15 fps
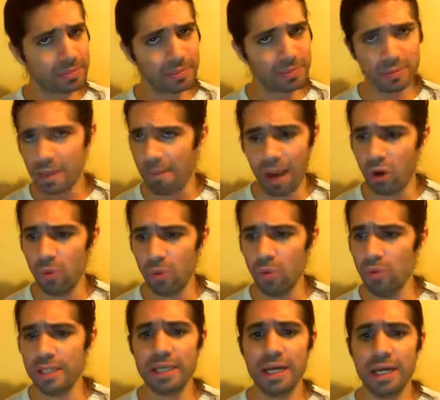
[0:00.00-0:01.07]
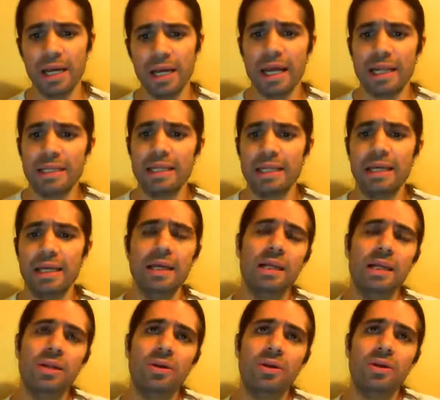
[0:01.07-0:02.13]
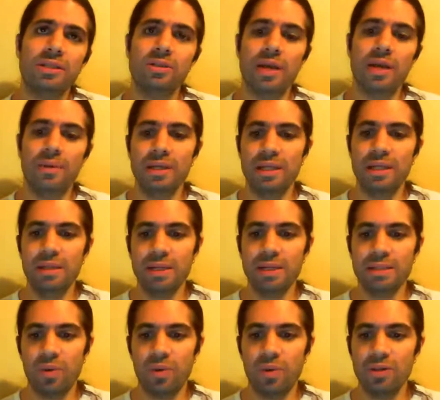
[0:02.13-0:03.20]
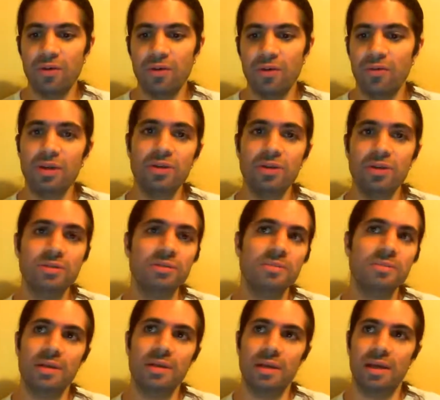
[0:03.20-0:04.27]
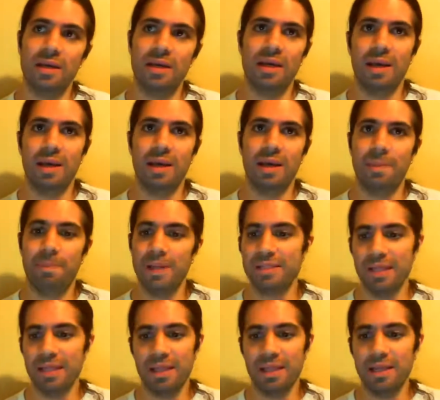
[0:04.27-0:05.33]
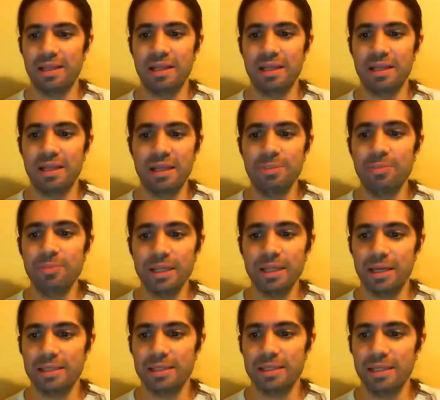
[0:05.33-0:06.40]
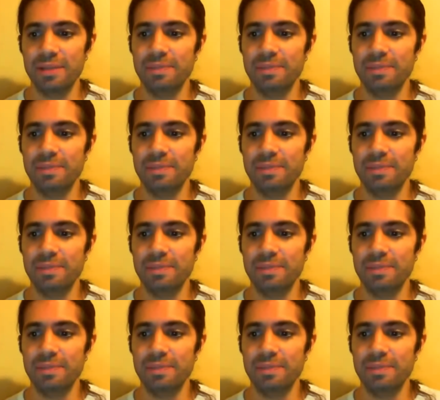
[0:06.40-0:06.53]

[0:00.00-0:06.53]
más comunes de lo que son las víctimas cuando fueron eh, presas de este tipo de ataques, ¿sí?